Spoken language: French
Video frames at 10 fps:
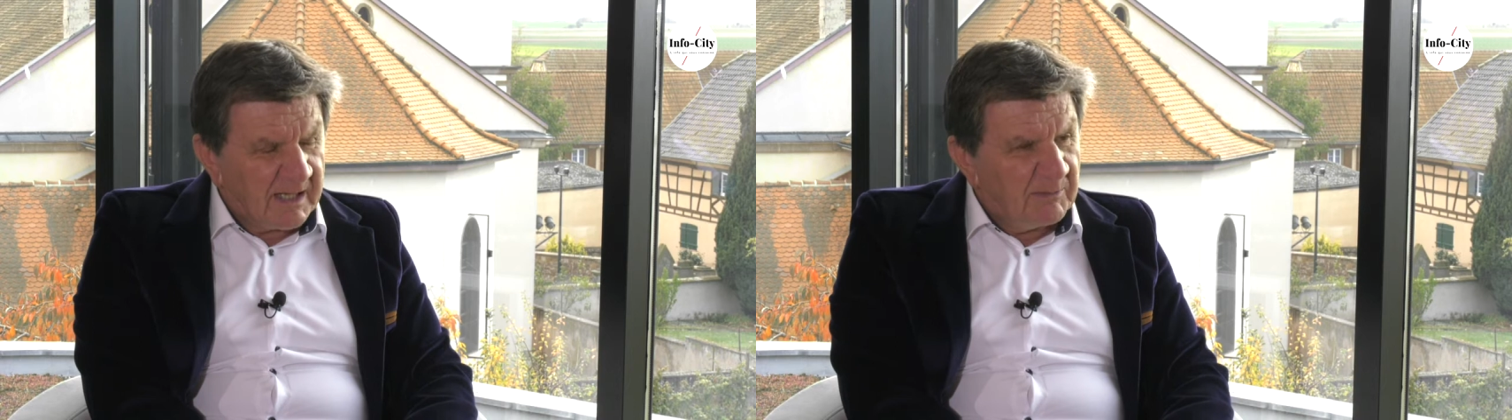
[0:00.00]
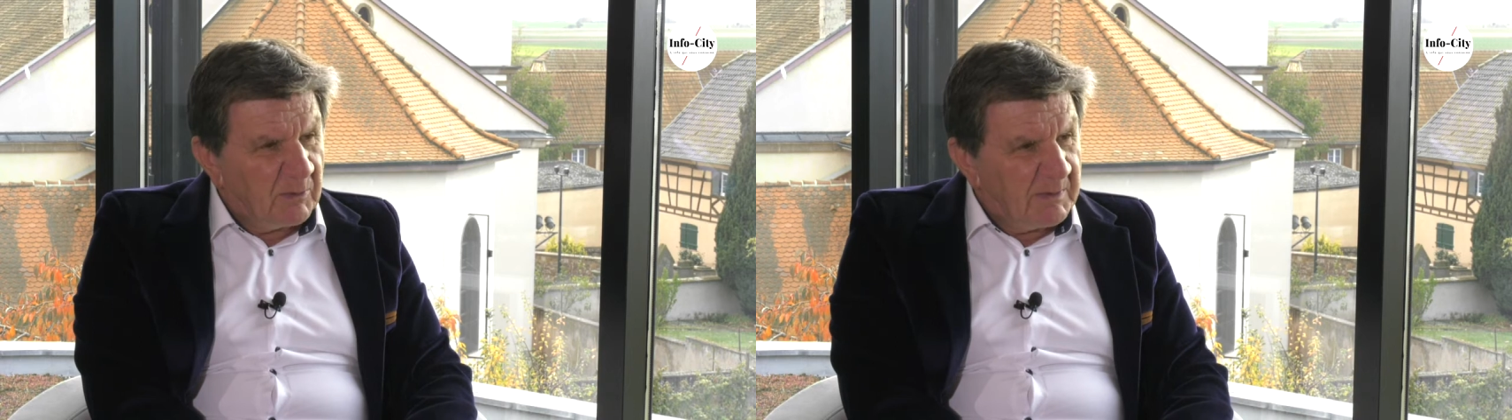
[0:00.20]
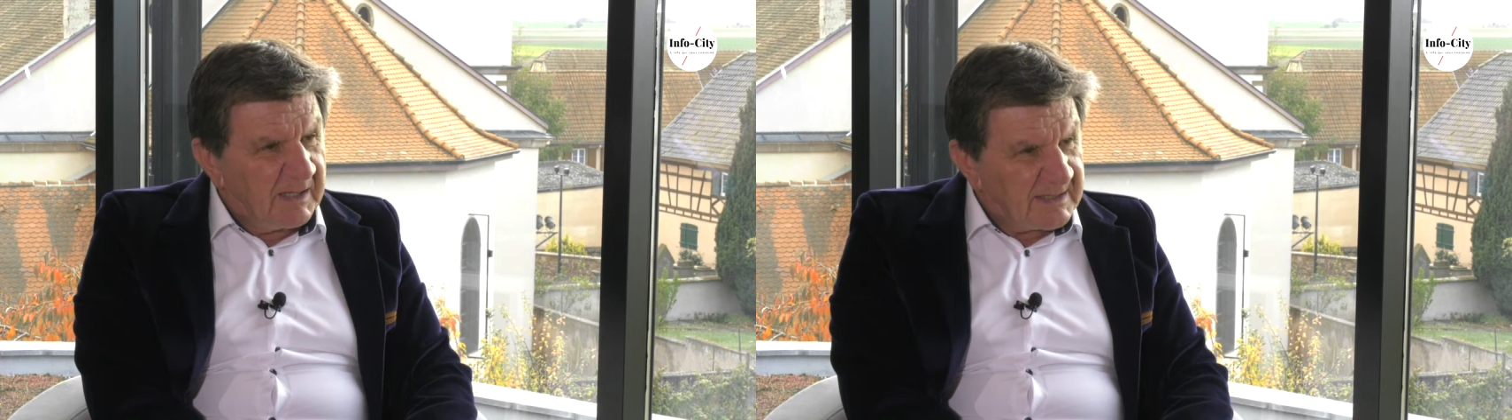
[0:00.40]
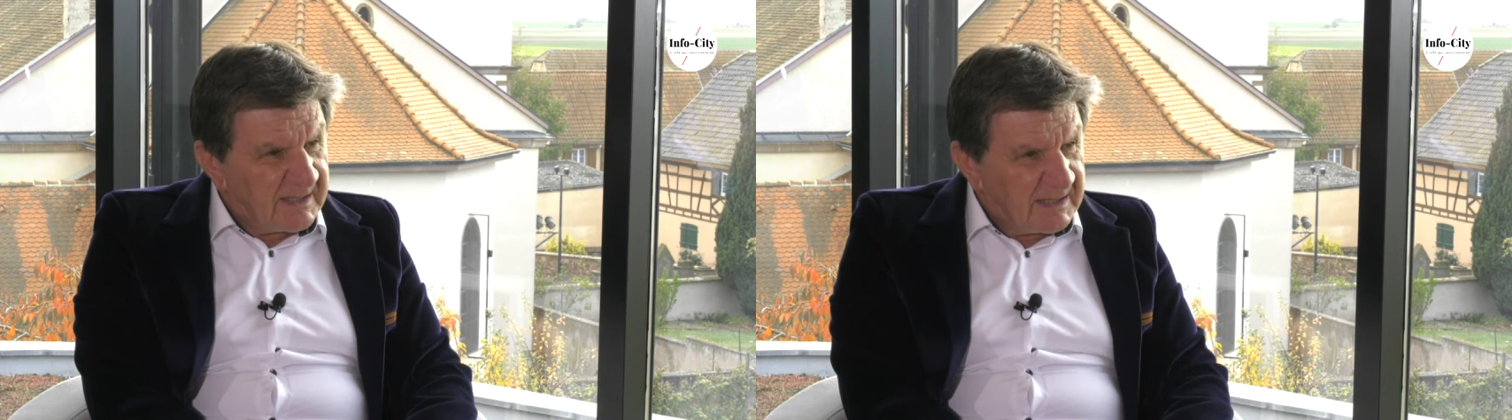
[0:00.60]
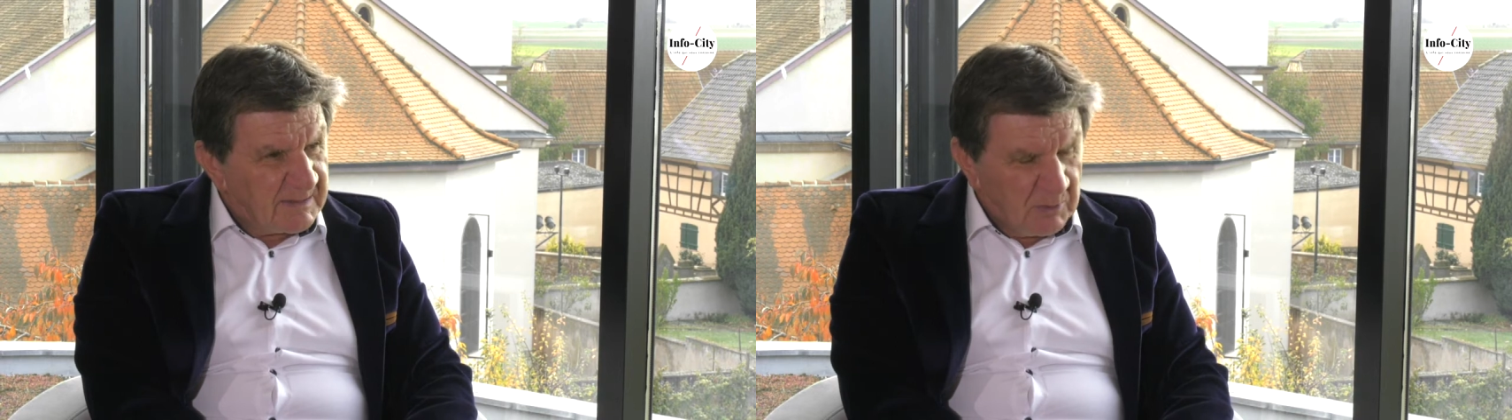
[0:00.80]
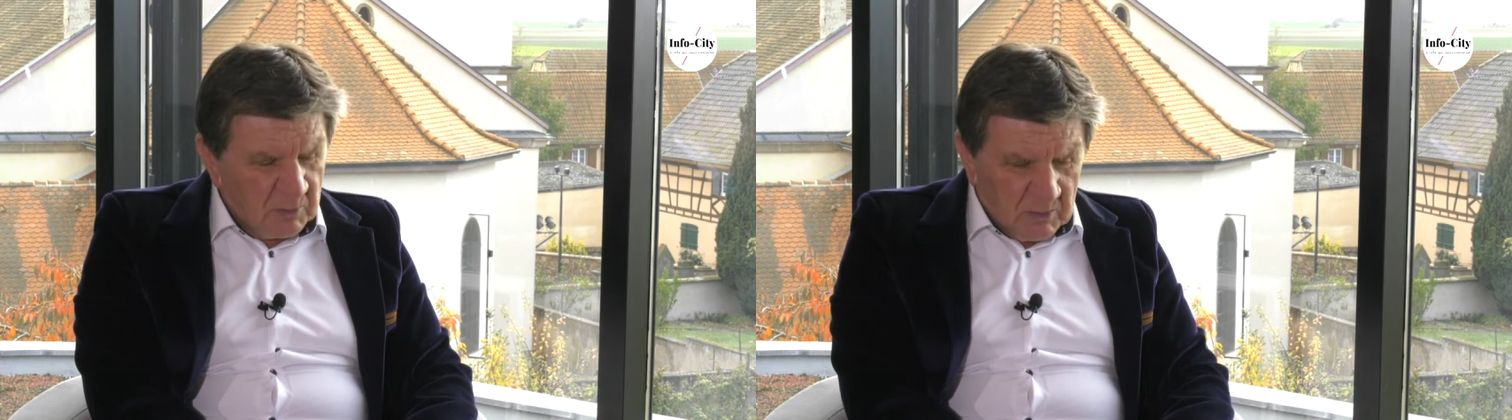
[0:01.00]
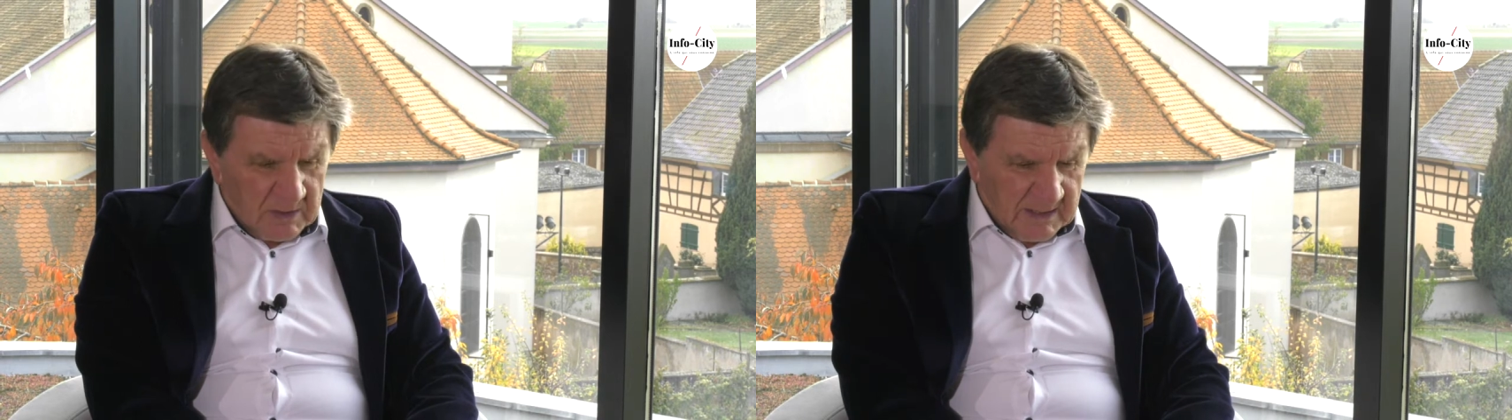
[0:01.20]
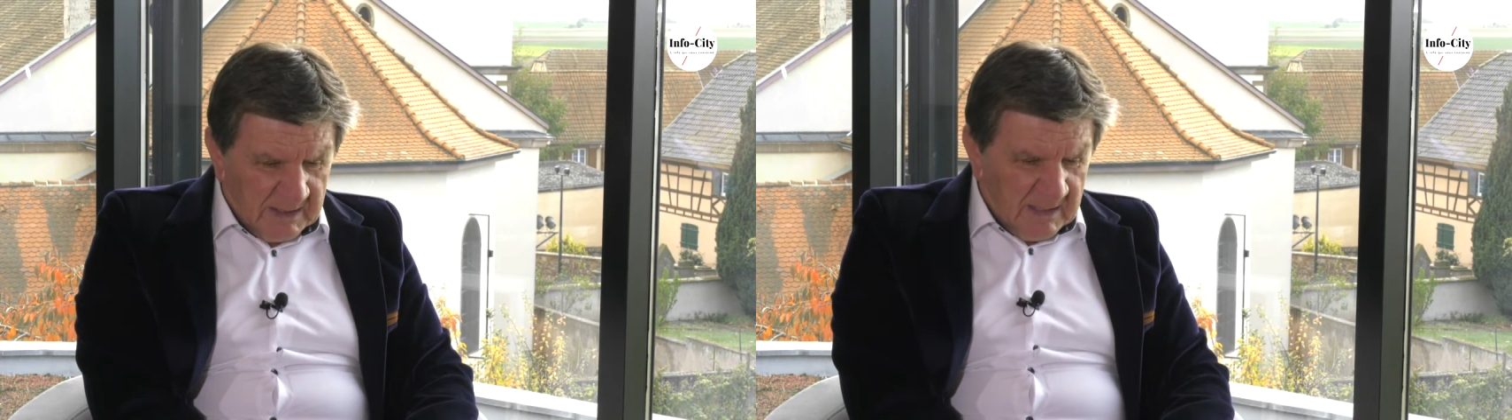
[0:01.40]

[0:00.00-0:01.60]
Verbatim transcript: la République à Strasbourg,